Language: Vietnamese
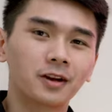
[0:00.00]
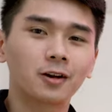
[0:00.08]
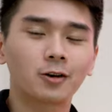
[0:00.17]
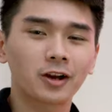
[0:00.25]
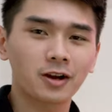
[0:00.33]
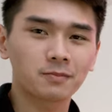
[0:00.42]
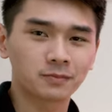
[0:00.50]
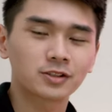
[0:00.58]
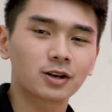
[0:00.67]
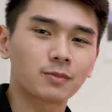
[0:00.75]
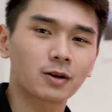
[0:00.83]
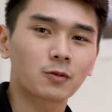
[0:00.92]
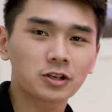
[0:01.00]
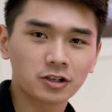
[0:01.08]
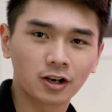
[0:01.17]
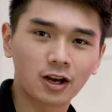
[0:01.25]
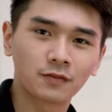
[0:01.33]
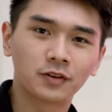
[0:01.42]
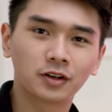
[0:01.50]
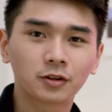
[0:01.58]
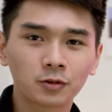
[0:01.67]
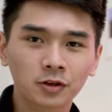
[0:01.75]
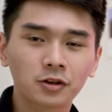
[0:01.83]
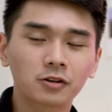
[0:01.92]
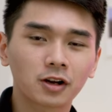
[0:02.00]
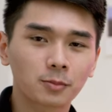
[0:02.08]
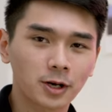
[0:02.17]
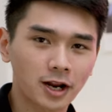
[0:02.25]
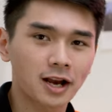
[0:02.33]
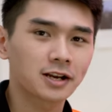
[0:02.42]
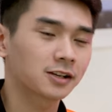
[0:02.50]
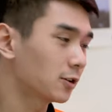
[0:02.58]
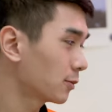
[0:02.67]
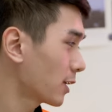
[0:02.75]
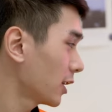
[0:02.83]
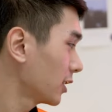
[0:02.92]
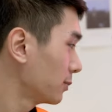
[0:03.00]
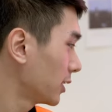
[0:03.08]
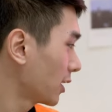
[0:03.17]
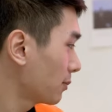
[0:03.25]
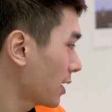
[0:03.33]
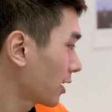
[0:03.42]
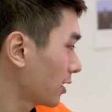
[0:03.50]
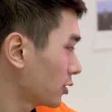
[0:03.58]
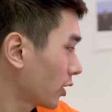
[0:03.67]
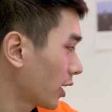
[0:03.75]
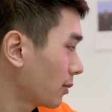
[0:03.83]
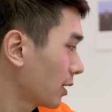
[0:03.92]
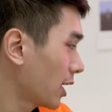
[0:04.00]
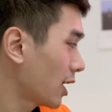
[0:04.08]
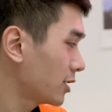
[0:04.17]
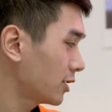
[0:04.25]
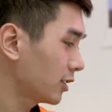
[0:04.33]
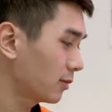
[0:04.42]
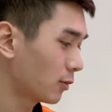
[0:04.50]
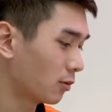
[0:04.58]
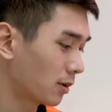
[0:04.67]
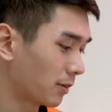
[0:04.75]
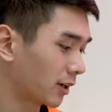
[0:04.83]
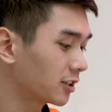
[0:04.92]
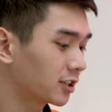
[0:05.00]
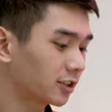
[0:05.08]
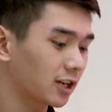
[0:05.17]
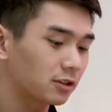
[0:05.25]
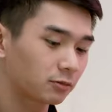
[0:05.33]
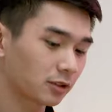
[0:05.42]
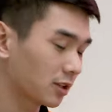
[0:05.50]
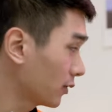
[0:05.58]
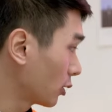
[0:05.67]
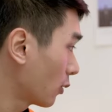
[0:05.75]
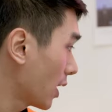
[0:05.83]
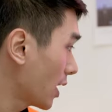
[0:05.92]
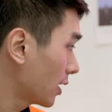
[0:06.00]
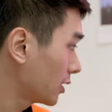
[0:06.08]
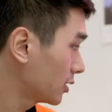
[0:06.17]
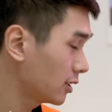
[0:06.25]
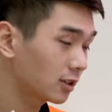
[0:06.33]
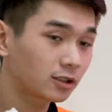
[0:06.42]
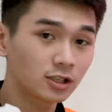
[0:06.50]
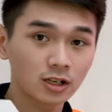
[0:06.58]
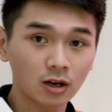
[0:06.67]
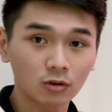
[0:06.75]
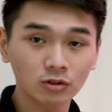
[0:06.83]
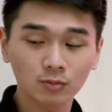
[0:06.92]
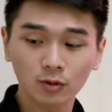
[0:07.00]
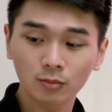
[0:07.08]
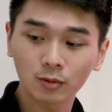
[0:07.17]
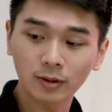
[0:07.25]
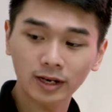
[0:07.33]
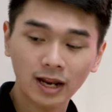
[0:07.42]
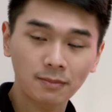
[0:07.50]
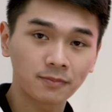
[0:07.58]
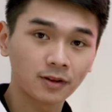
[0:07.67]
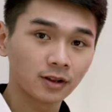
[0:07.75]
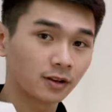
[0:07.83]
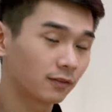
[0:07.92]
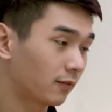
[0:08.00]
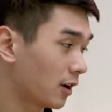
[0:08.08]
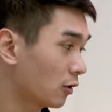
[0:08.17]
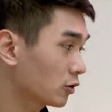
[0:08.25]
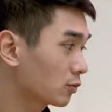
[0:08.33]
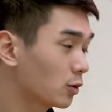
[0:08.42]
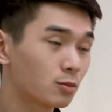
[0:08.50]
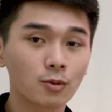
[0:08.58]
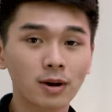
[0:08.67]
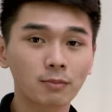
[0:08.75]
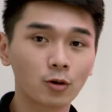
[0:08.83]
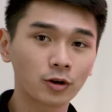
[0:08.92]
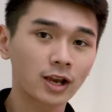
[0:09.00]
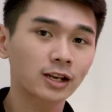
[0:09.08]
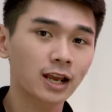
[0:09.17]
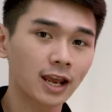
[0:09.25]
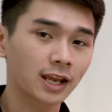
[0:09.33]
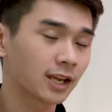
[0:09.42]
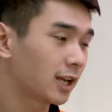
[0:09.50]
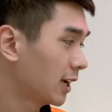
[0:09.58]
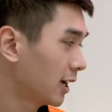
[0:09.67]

Hello anh em, chào mừng em quay trở lại với Tokyo Camera. Hôm nay thì mình đã mang ở đây cho anh em là hai chiếc gimbal mà mình đã trên tay trong thời gian vừa qua, chiếc đê jê i Osmo Mobile năm và Osmo Mobile bốn ét e.